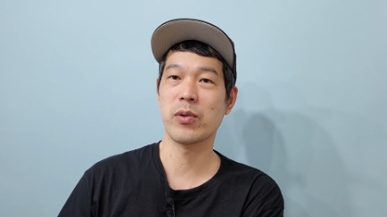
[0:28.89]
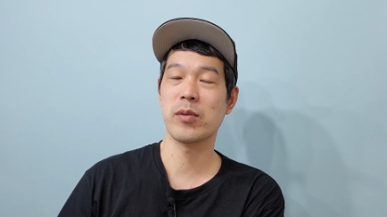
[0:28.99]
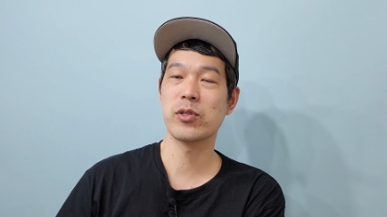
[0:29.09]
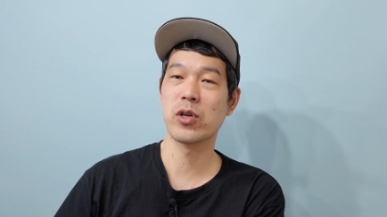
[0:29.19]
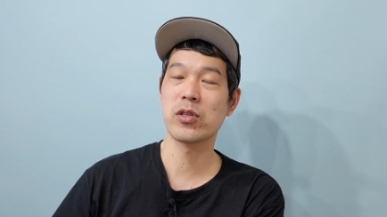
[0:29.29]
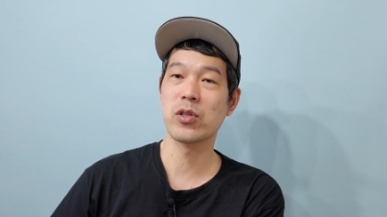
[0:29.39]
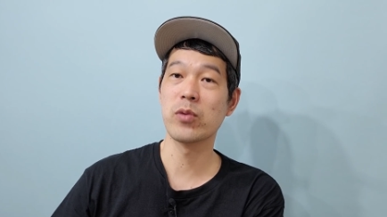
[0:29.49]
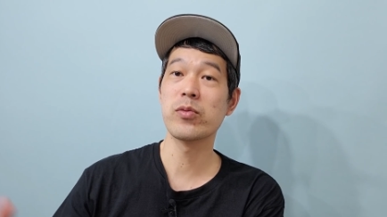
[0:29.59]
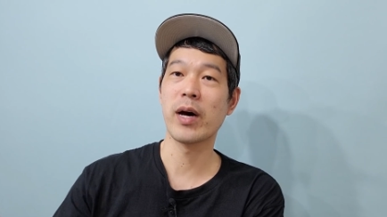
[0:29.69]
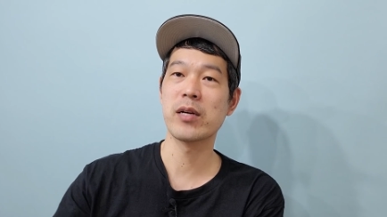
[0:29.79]
왜냐하면 저는
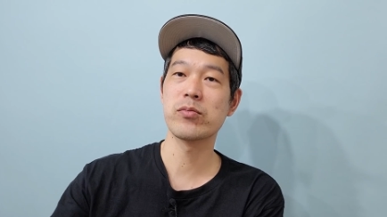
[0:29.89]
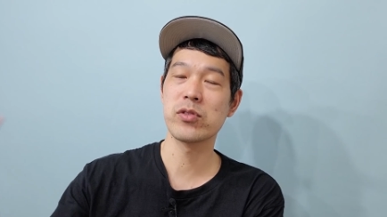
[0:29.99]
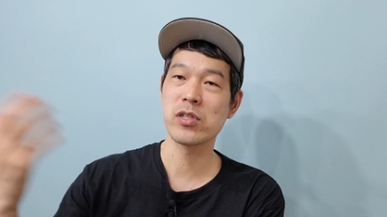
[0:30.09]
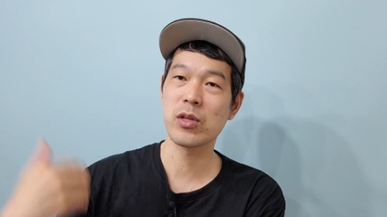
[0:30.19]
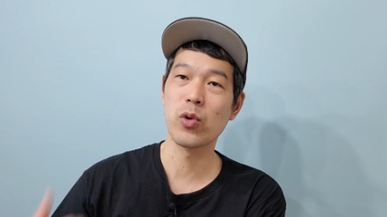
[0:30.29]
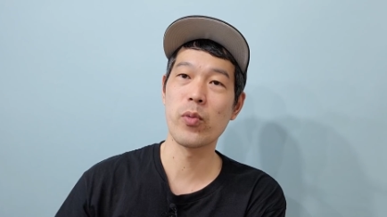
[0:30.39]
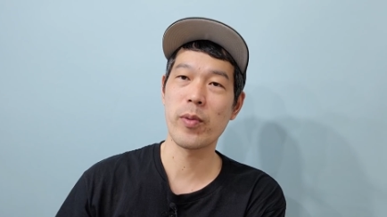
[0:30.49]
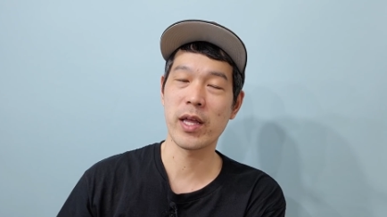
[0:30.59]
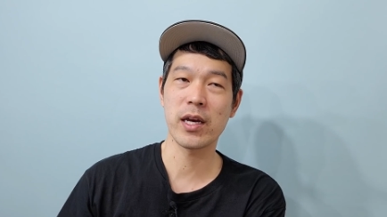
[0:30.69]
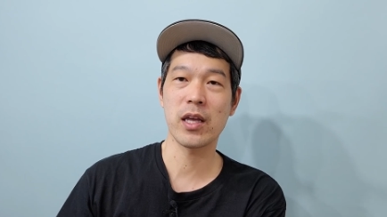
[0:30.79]
너무 많은 분들의 도움을
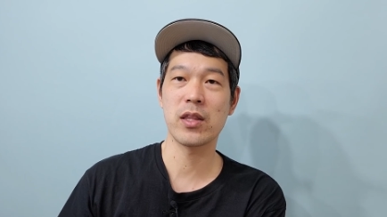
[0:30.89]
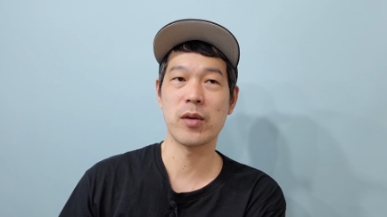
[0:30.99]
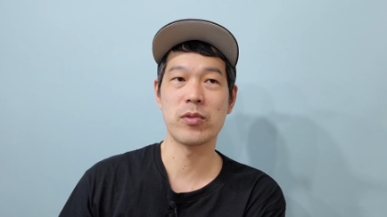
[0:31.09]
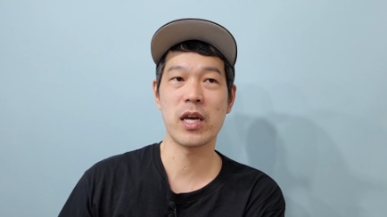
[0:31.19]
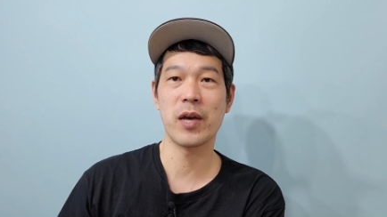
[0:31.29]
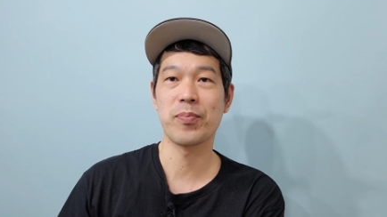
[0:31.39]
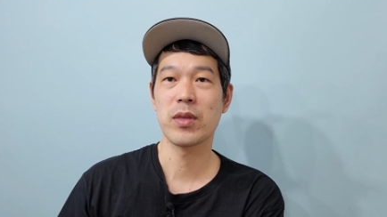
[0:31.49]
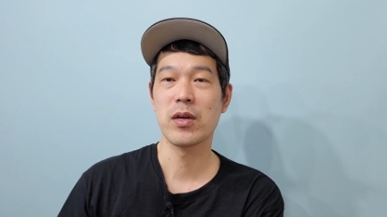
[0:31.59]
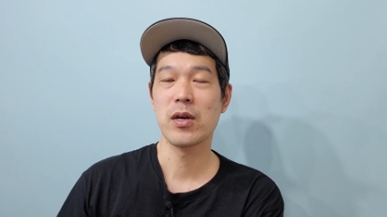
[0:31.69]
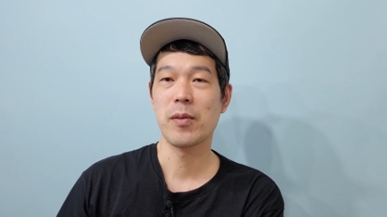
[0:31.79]
받았기 때문에
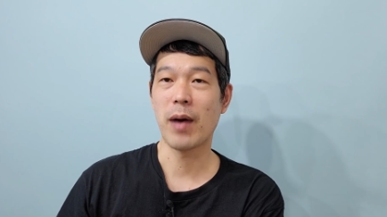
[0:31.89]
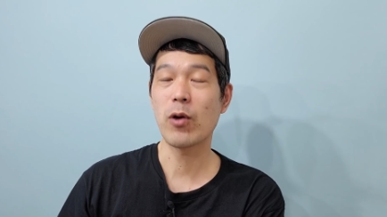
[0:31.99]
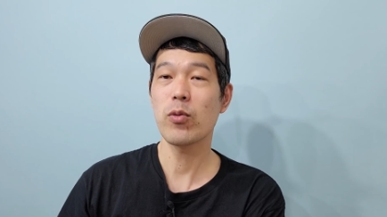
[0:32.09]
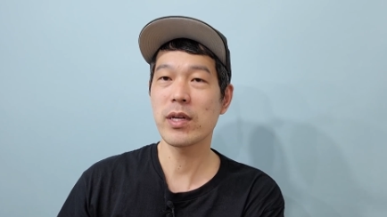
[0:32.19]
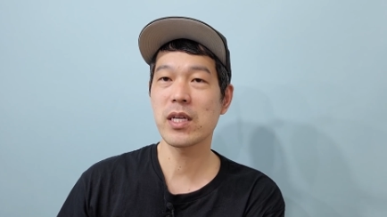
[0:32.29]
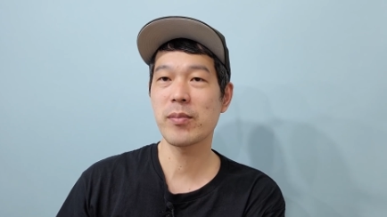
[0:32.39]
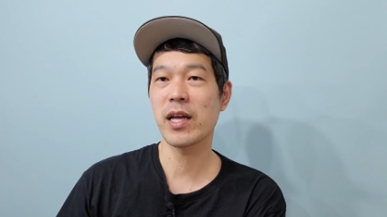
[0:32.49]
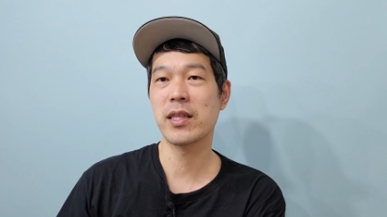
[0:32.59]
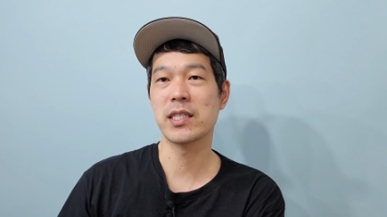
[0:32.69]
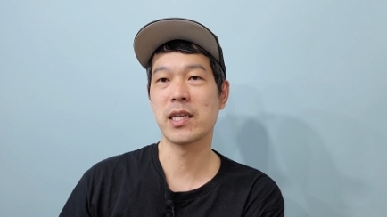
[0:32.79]
받고만 살면
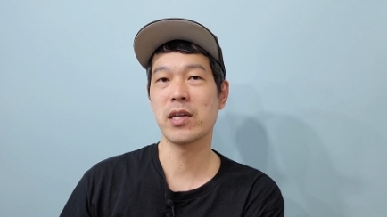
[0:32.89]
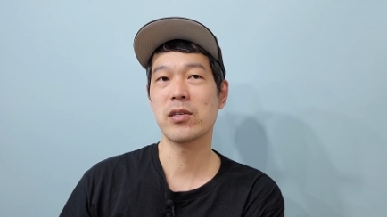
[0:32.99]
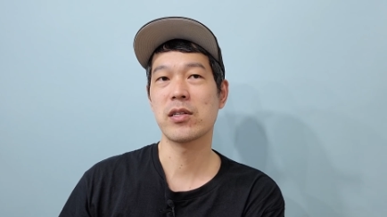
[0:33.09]
안 되잖아요.